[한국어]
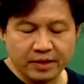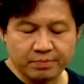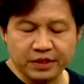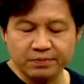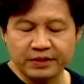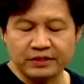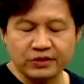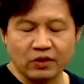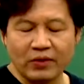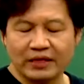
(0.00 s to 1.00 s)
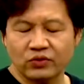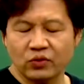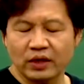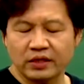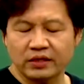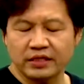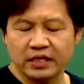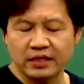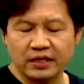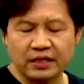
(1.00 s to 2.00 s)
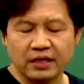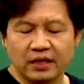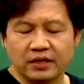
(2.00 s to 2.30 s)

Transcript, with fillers: 비어번이죠 활동과 현상이